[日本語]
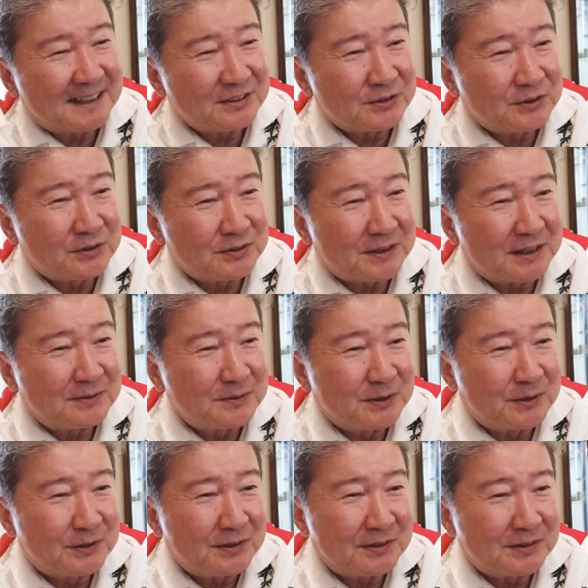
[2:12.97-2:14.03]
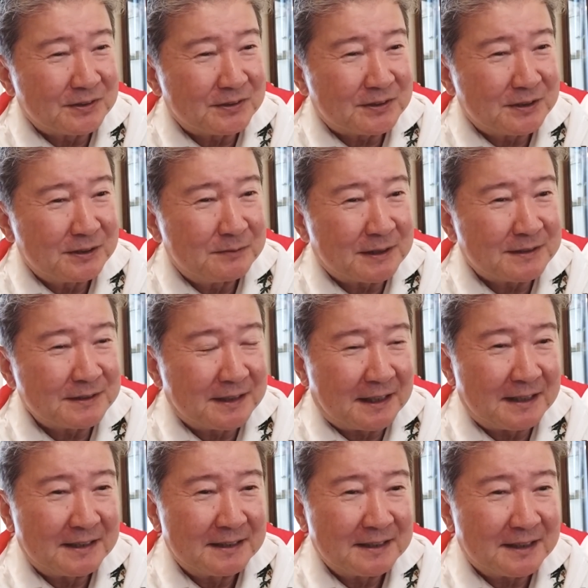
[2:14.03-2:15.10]
の兄弟も継ぎます
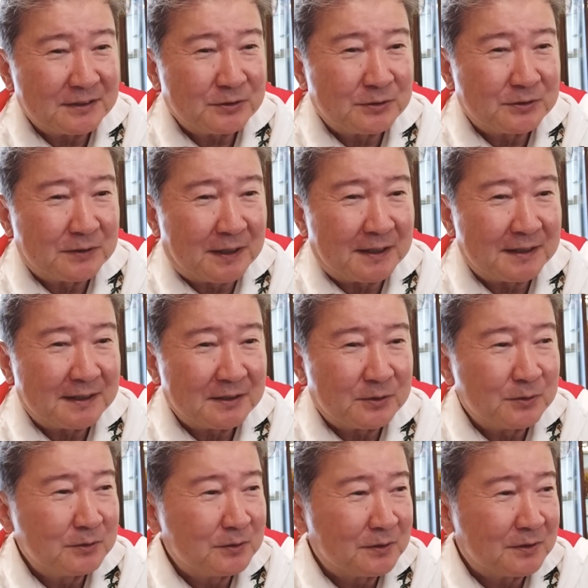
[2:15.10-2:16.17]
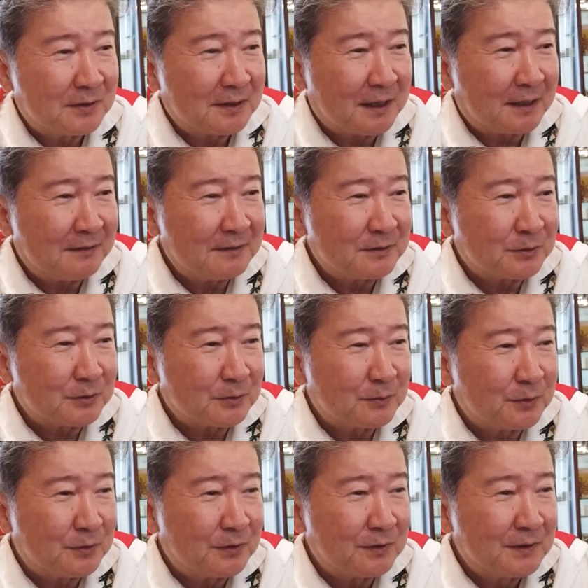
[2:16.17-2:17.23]
が、家族は今後関わること
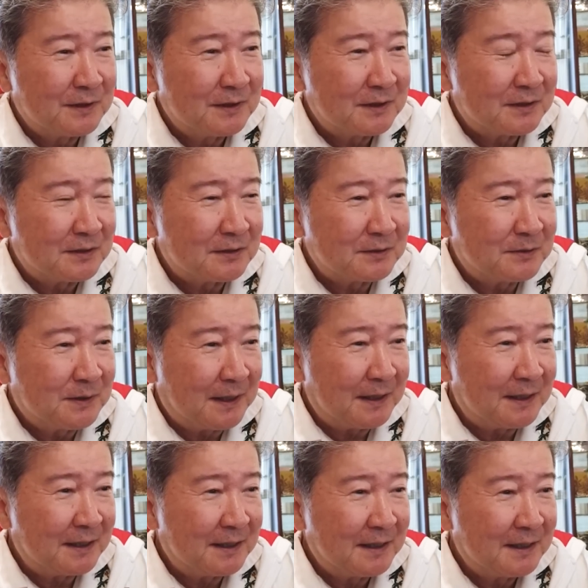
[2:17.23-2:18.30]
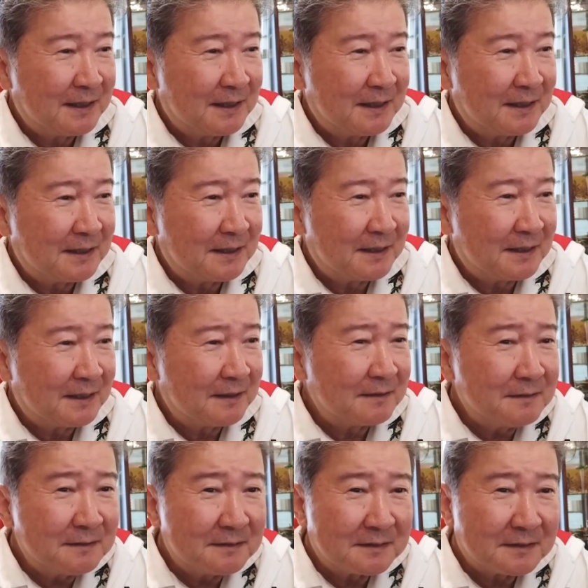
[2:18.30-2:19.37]
も増え、家